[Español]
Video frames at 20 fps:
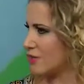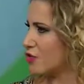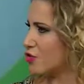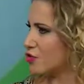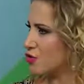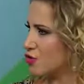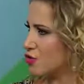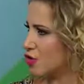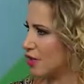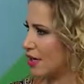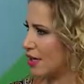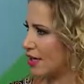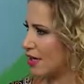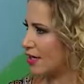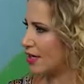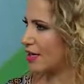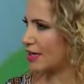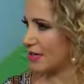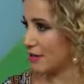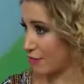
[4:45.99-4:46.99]
y otros
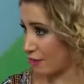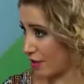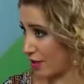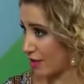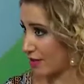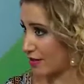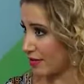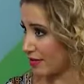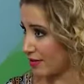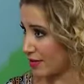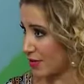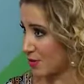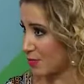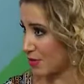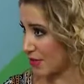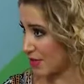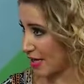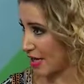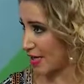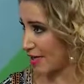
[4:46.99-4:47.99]
tienen diferentes
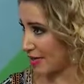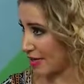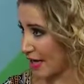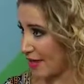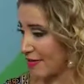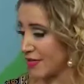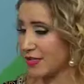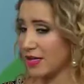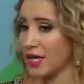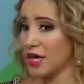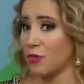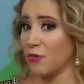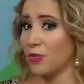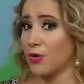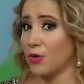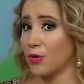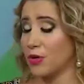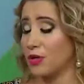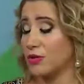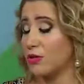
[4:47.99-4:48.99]
especialidades,
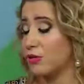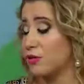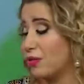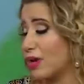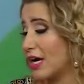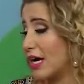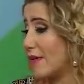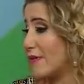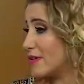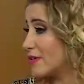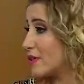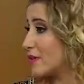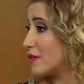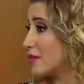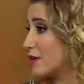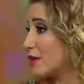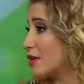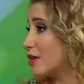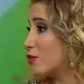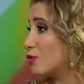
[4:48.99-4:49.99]
pero cuando tú acabas de
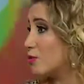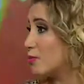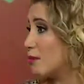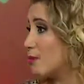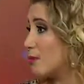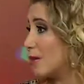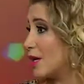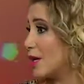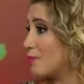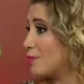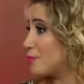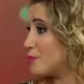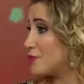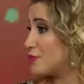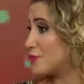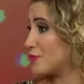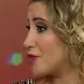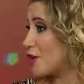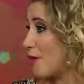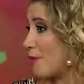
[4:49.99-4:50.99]
tener a tu bebé, pues
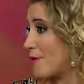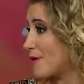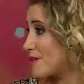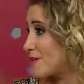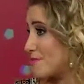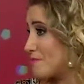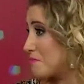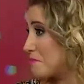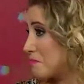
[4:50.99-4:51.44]
no sabes